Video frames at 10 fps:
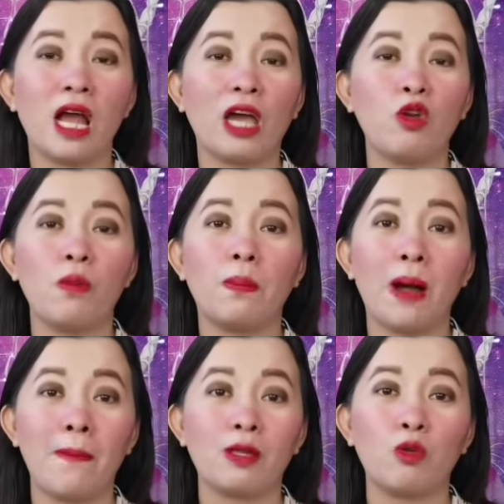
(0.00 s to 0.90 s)
na kayo
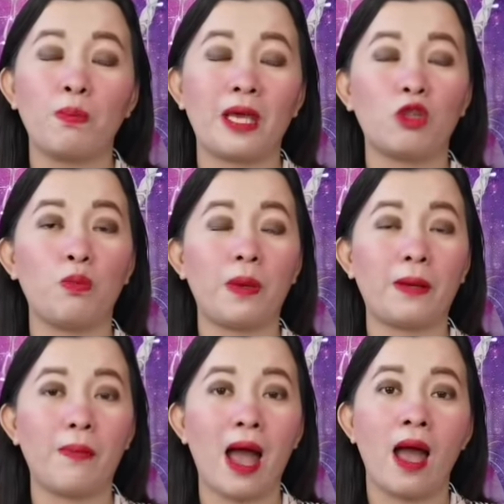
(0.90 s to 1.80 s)

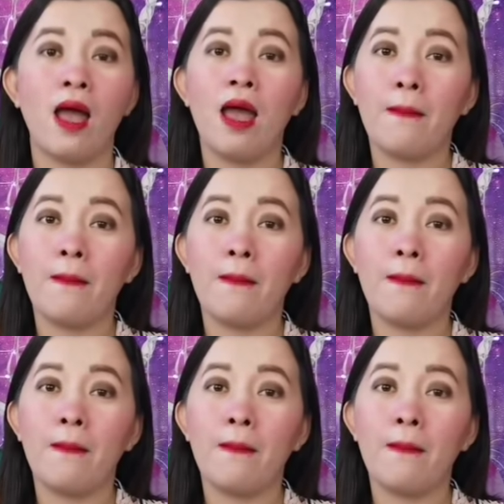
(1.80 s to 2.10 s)
magpapatumpik-tumpik pa.